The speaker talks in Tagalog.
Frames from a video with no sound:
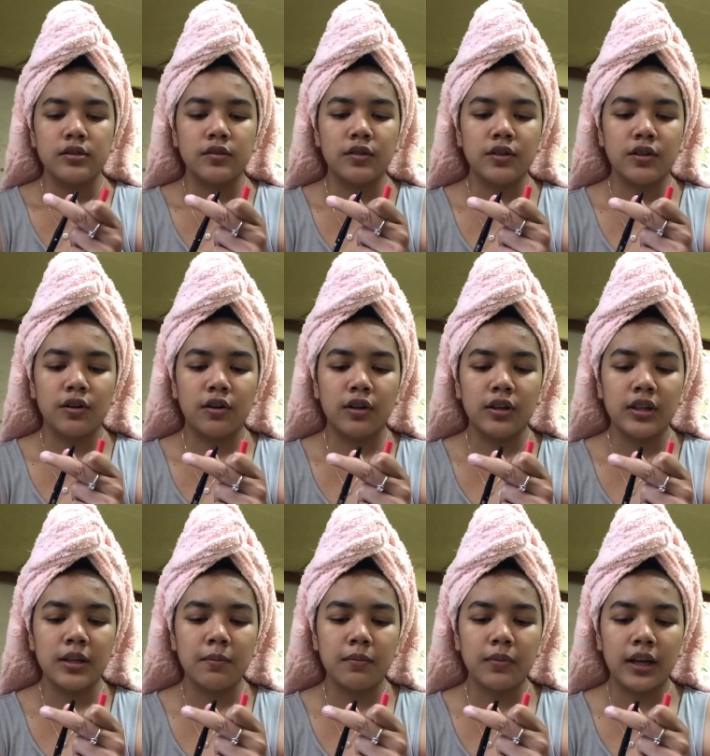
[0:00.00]
So,
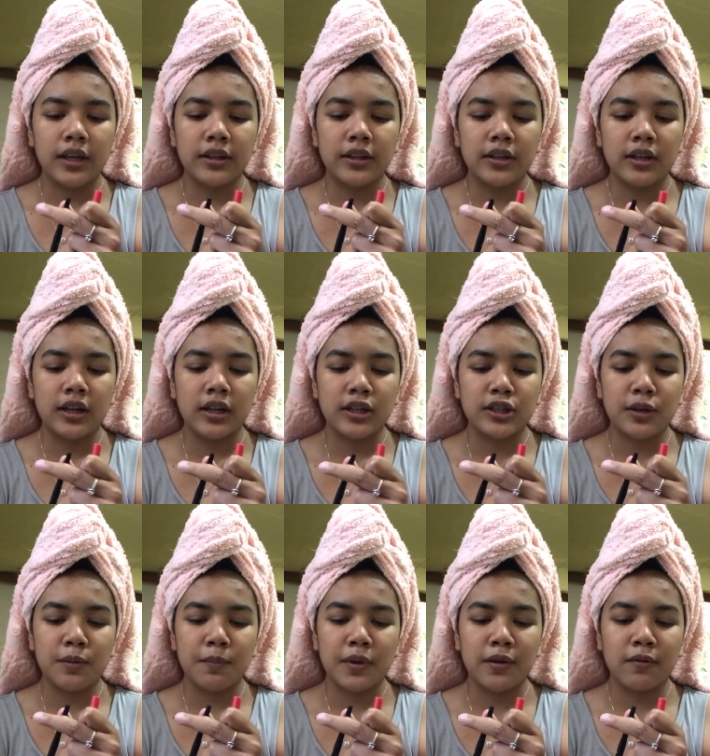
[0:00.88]
yon Lip liner lang
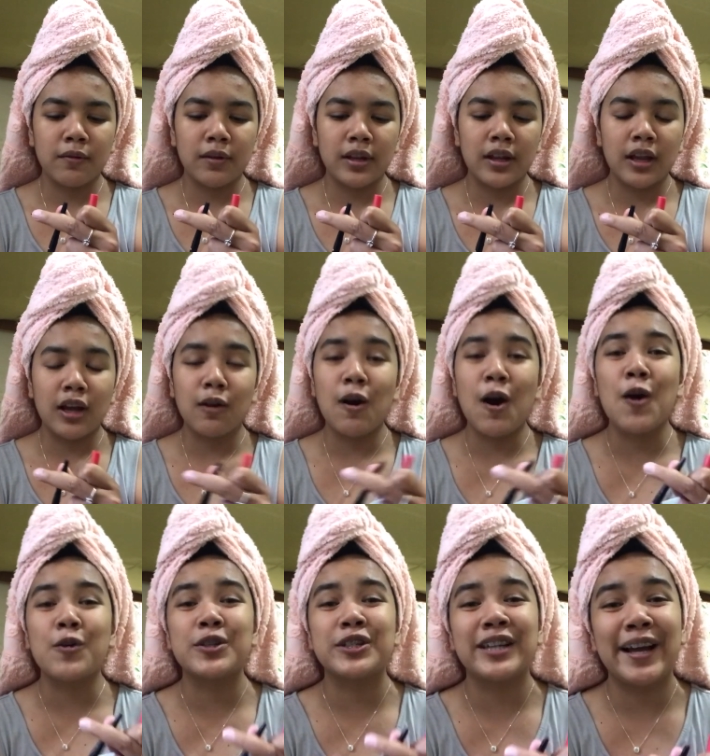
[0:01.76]
siya, pero
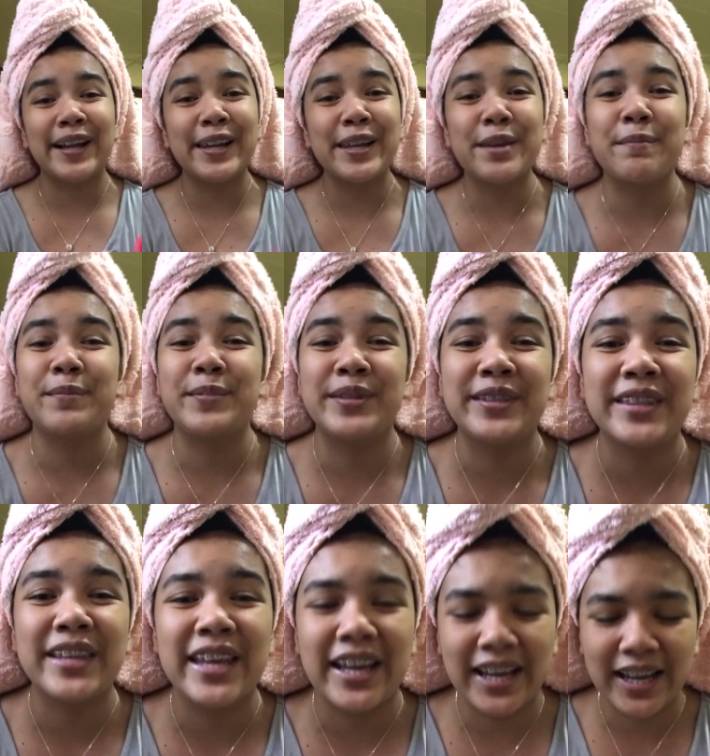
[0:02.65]
ginagawa ko siyang
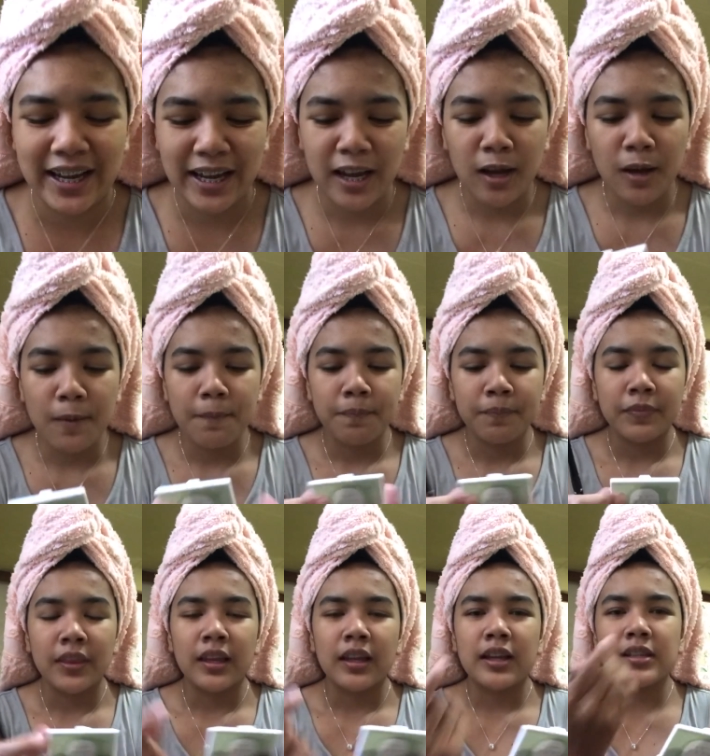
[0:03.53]
lipstick.
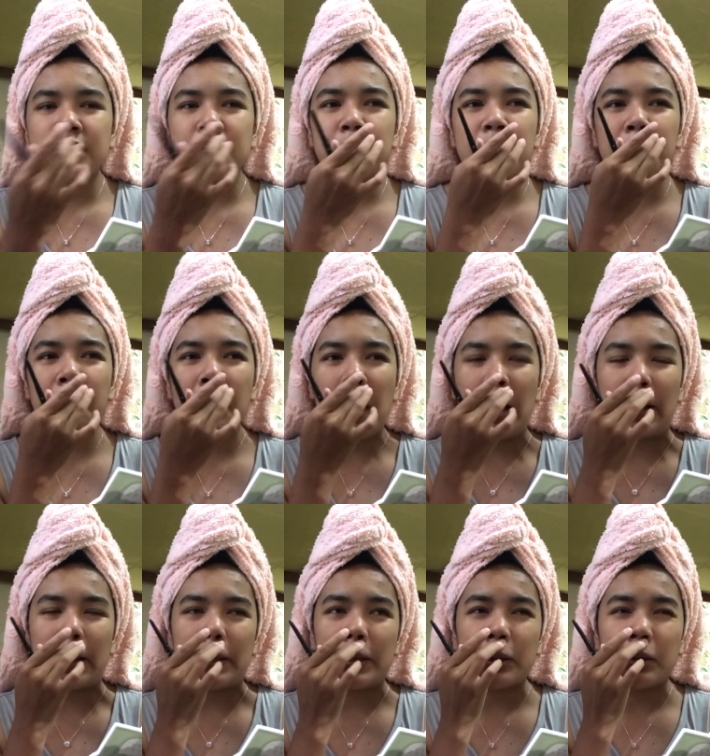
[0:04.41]
Kasi may
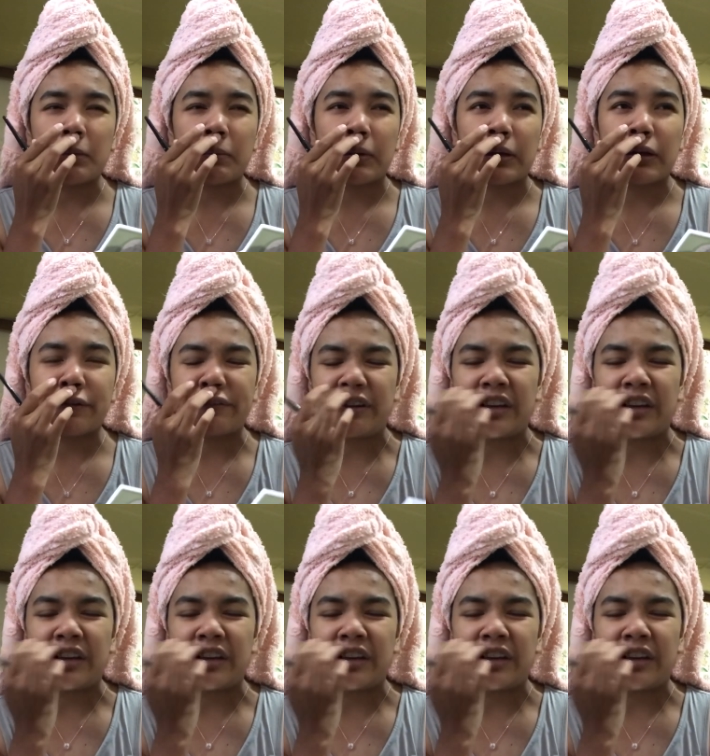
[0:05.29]
malaki nito, parang